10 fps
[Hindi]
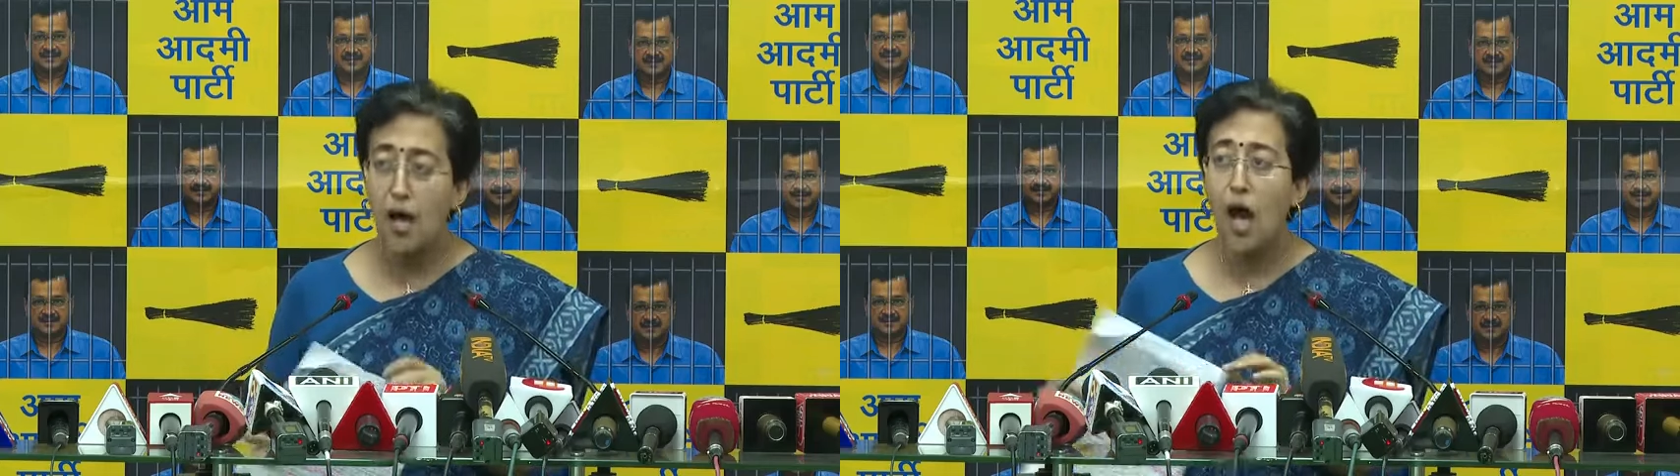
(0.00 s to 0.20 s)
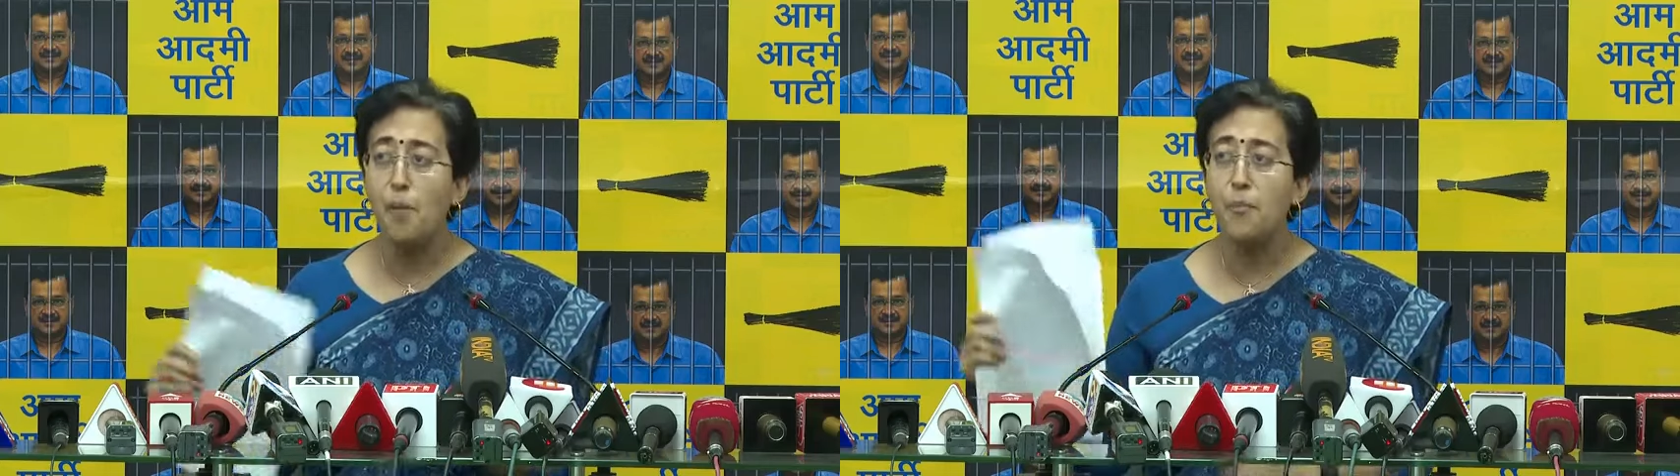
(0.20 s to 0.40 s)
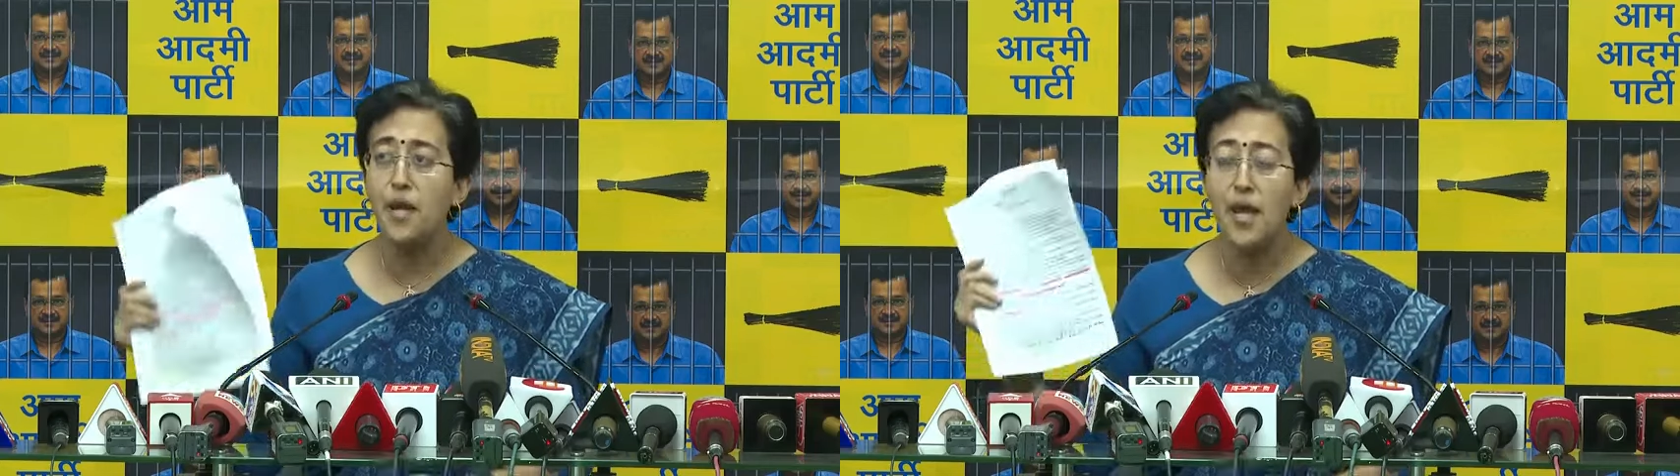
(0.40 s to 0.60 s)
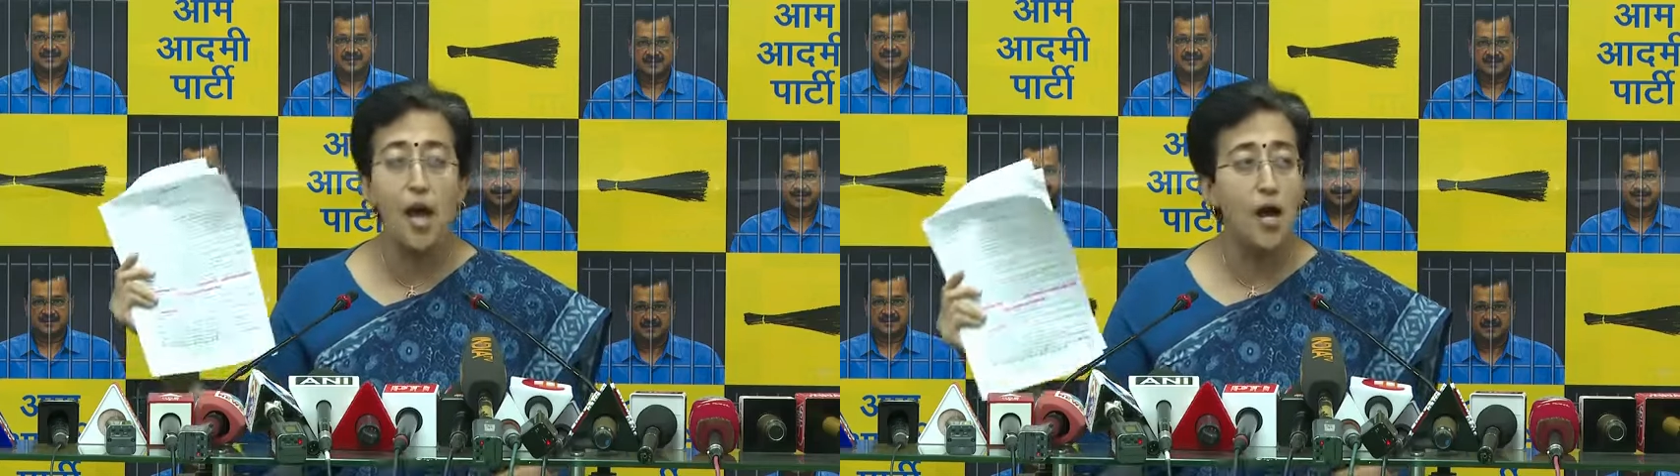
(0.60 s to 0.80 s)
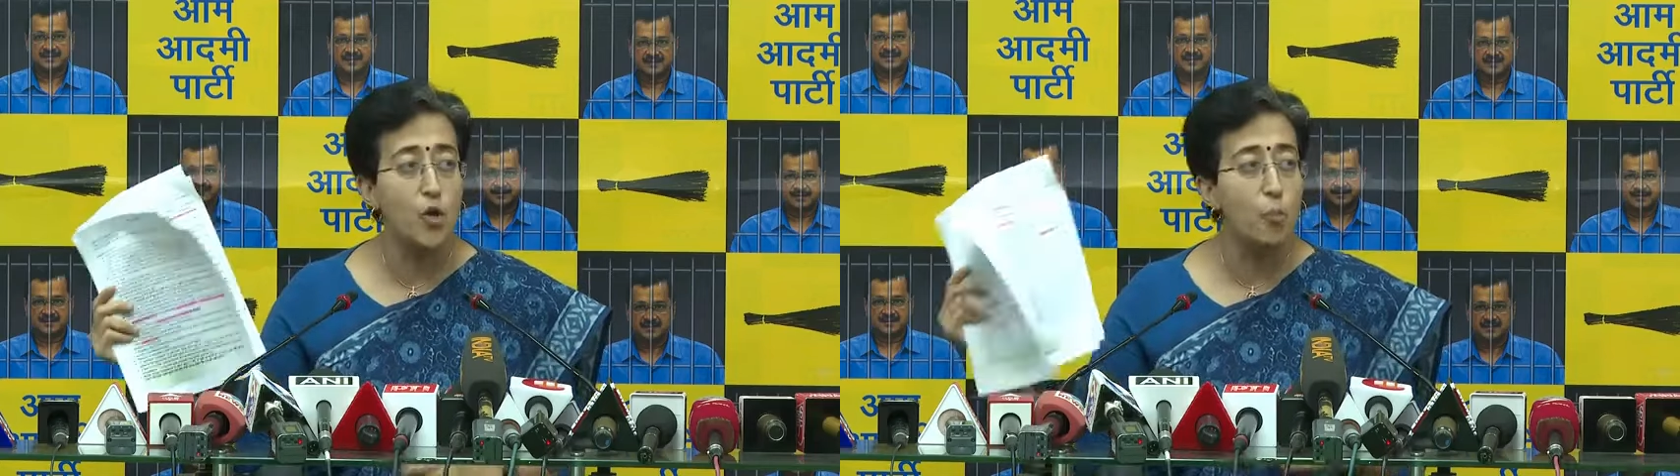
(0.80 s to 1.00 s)
अपने
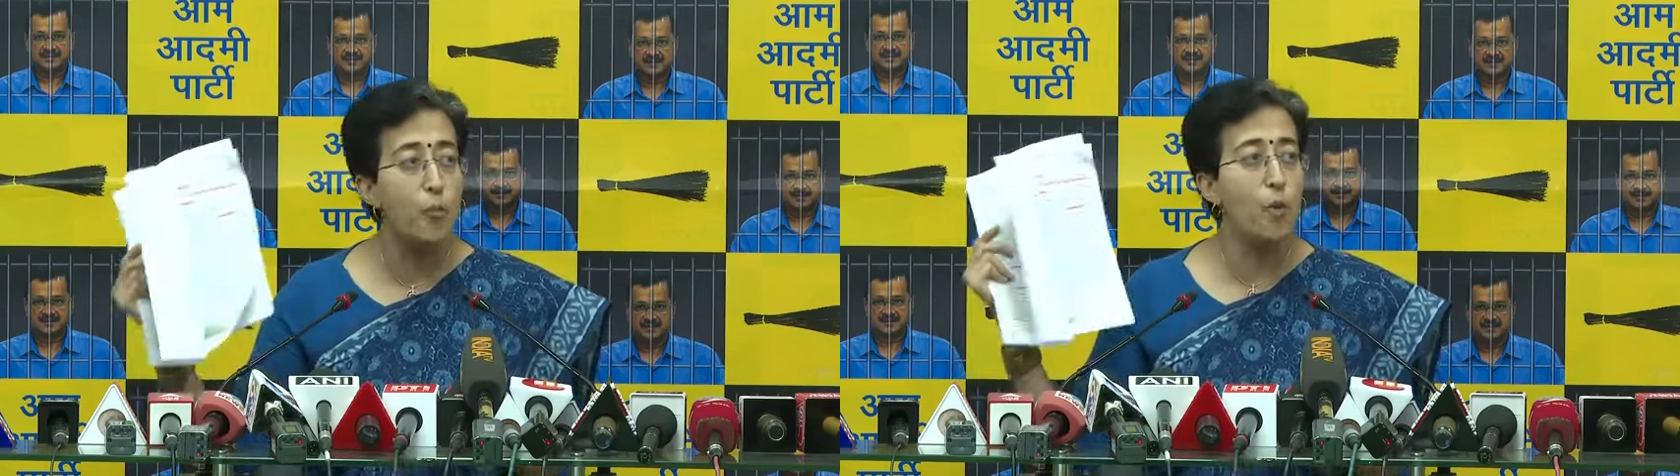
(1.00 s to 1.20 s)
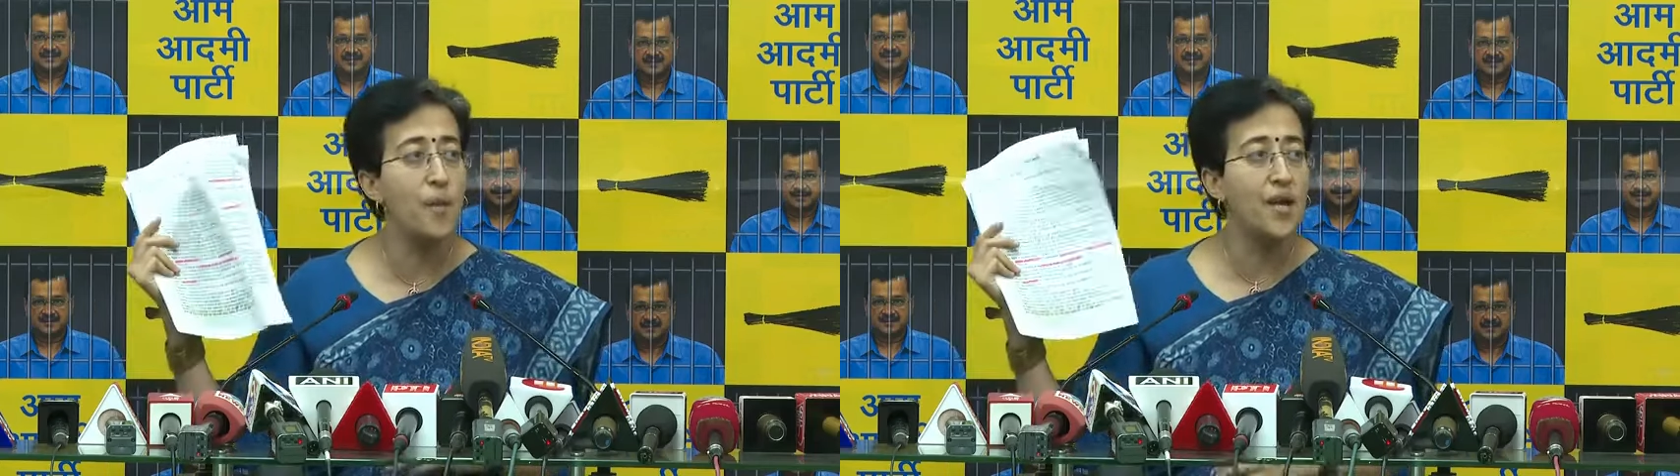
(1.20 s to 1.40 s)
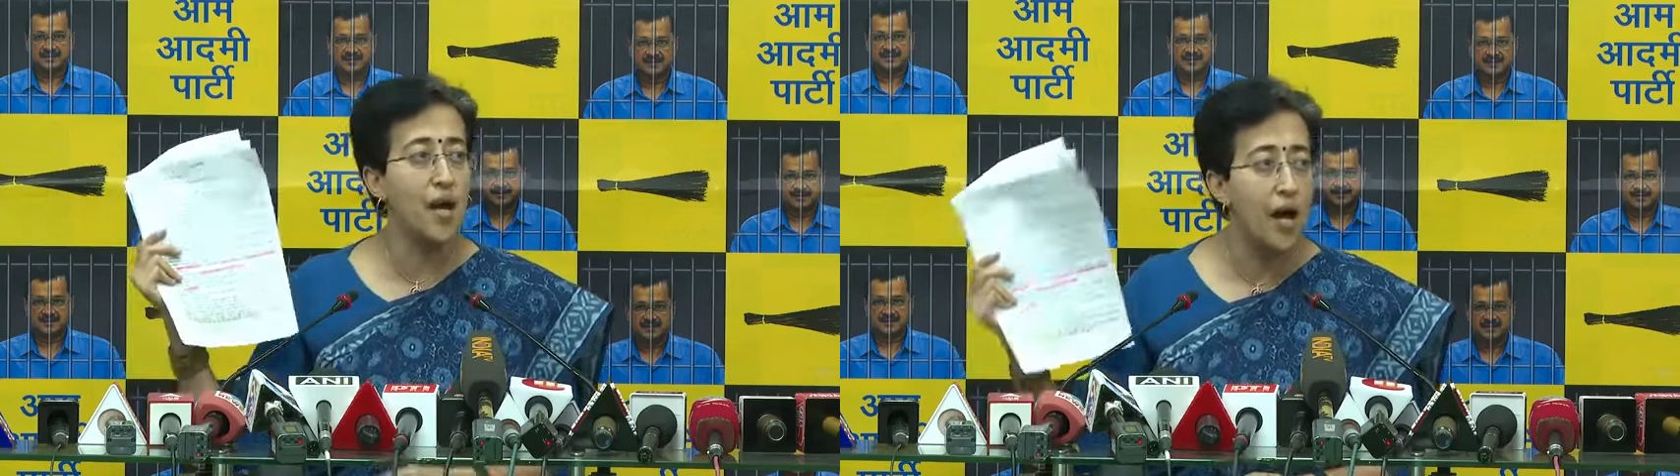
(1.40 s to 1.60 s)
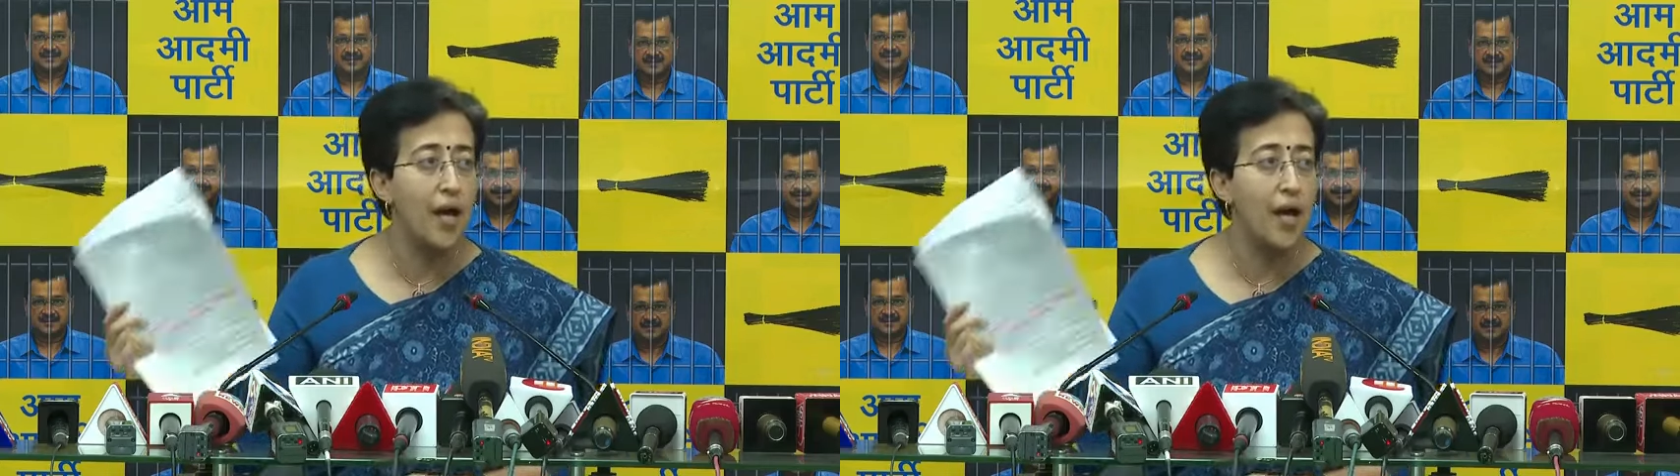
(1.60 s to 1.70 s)
आरोपों में कहा